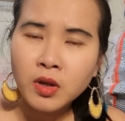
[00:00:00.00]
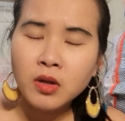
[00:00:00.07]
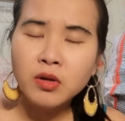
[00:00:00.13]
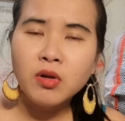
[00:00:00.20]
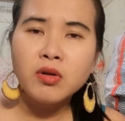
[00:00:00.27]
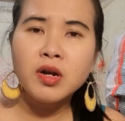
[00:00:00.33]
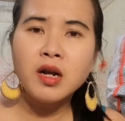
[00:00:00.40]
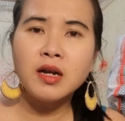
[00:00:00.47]

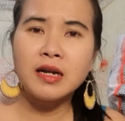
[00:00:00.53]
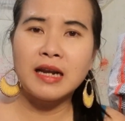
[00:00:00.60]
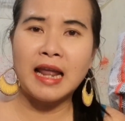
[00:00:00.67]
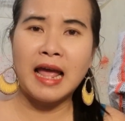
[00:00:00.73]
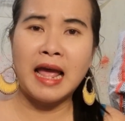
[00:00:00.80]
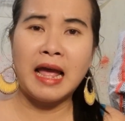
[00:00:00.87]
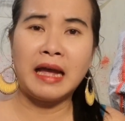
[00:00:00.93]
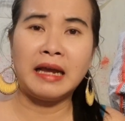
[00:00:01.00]
nó rất
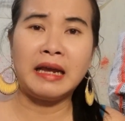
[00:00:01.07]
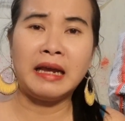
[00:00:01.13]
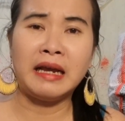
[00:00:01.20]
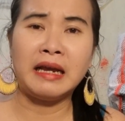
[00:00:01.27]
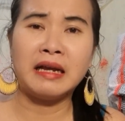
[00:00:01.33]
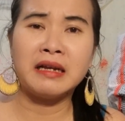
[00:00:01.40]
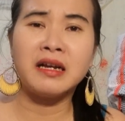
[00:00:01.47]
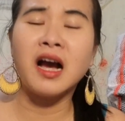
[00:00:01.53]
là
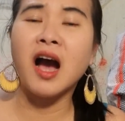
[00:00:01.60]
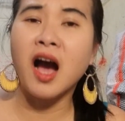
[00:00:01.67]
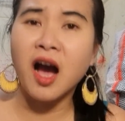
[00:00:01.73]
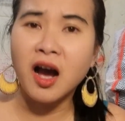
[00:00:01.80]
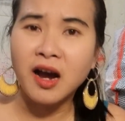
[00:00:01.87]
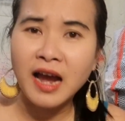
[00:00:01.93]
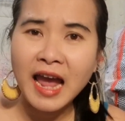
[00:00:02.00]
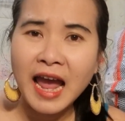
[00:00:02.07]
khờ
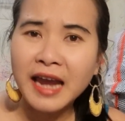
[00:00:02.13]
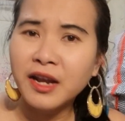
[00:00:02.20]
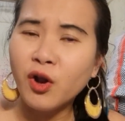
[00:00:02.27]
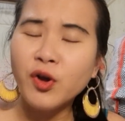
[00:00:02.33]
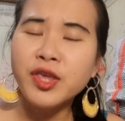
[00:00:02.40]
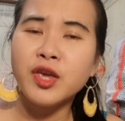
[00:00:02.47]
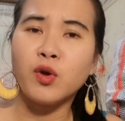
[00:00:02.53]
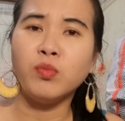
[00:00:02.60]
ai
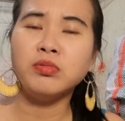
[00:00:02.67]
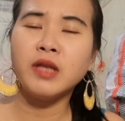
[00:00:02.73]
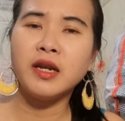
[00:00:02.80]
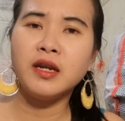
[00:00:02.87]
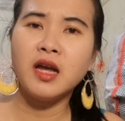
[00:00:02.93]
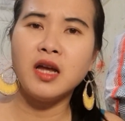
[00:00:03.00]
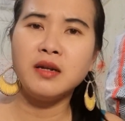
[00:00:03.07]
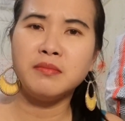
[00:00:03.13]
nói gì cũng tin
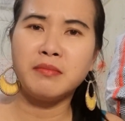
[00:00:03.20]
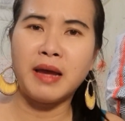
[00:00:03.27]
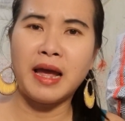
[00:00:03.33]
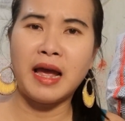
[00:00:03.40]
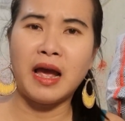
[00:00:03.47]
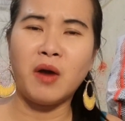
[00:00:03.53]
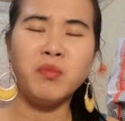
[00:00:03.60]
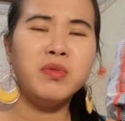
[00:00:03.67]
hết mà
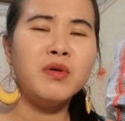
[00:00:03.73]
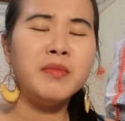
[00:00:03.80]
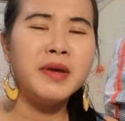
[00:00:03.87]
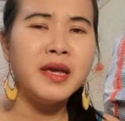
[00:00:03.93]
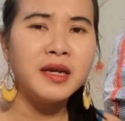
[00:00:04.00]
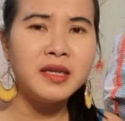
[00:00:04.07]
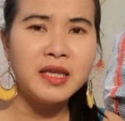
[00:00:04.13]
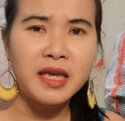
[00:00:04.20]
không có
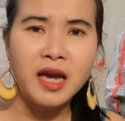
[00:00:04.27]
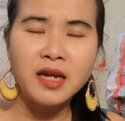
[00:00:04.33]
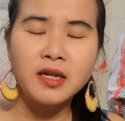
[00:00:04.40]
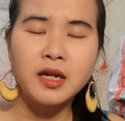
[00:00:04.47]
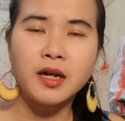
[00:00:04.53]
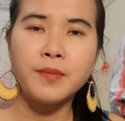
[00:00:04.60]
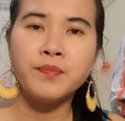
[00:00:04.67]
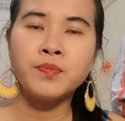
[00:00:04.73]
biết gì hết trơn
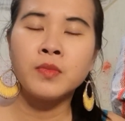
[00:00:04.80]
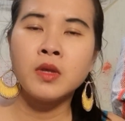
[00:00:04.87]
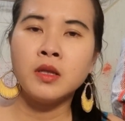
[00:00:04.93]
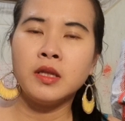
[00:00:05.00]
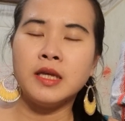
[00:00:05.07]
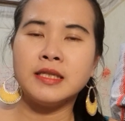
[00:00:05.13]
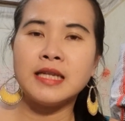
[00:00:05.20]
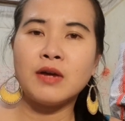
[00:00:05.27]
á
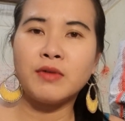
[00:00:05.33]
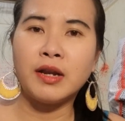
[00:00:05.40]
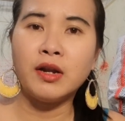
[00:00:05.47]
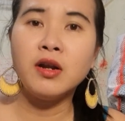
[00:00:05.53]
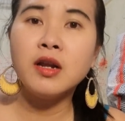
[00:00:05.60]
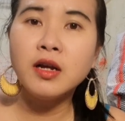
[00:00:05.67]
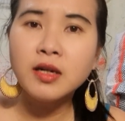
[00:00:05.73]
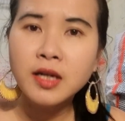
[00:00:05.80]
thì sau này nó
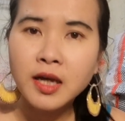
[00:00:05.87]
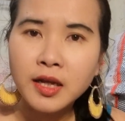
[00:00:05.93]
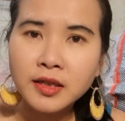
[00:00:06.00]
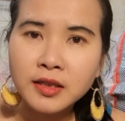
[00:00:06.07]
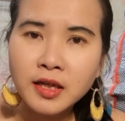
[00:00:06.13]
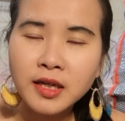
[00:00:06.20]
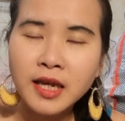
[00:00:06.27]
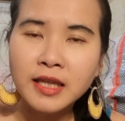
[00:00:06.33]
lớn lên
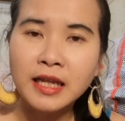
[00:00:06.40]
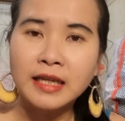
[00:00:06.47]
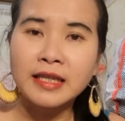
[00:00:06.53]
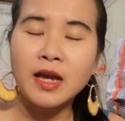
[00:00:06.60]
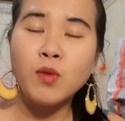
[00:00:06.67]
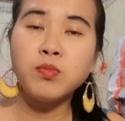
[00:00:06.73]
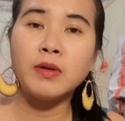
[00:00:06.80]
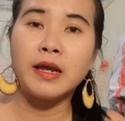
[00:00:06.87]
tới khi thằng
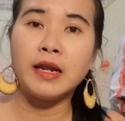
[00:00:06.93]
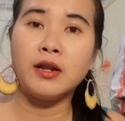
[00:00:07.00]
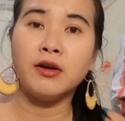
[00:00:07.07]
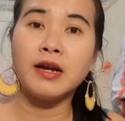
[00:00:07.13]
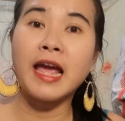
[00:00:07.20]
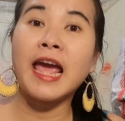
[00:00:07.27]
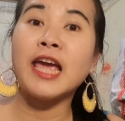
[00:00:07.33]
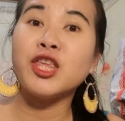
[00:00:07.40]
nhóc này được
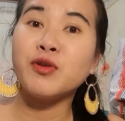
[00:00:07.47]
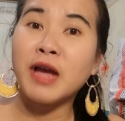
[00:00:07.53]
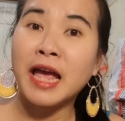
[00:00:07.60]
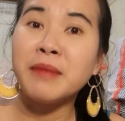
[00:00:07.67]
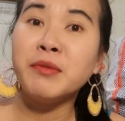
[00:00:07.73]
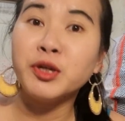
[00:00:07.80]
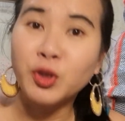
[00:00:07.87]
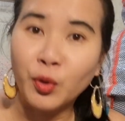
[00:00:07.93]
hai hai
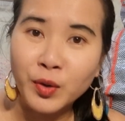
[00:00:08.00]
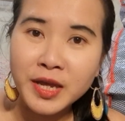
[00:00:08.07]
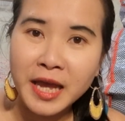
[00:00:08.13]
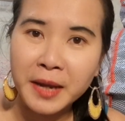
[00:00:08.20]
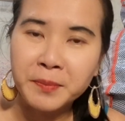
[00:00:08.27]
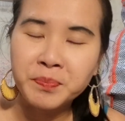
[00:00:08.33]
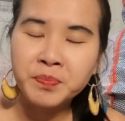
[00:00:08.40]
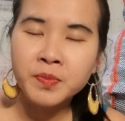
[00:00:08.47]
mươi tuổi ha
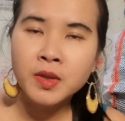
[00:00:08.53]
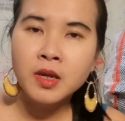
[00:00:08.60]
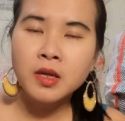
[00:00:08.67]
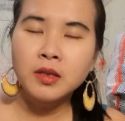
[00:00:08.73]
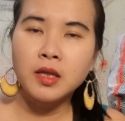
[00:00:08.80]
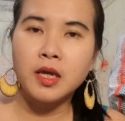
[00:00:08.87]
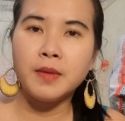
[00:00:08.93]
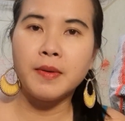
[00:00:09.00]

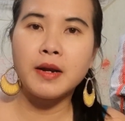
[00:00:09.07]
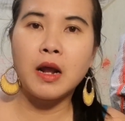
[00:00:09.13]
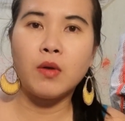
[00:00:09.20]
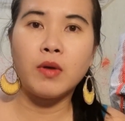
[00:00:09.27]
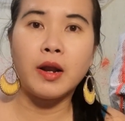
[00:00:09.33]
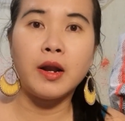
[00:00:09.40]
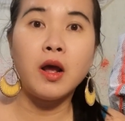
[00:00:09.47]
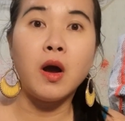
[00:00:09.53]
thì bắt đầu
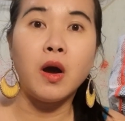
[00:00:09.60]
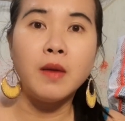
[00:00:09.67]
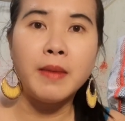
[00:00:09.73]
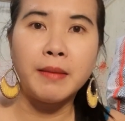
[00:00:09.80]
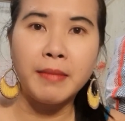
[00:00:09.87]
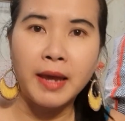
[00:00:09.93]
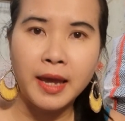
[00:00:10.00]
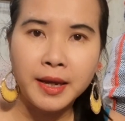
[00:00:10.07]
là nó hỏi bà
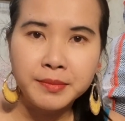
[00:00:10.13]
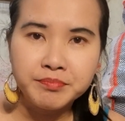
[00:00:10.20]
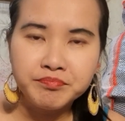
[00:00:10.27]
mẹ